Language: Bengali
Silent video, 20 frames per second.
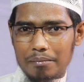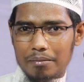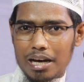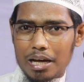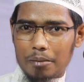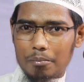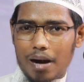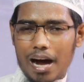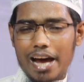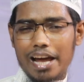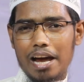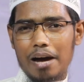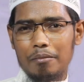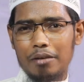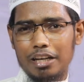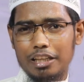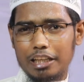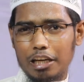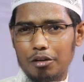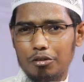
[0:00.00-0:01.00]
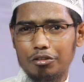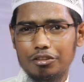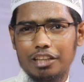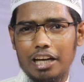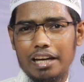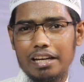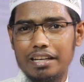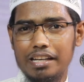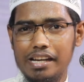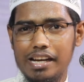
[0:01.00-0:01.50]
আমার ভাই আমাকে
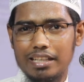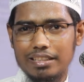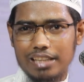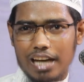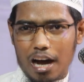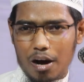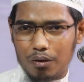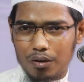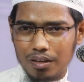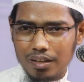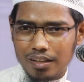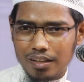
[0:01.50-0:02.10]
কোথায় নিয়ে যাও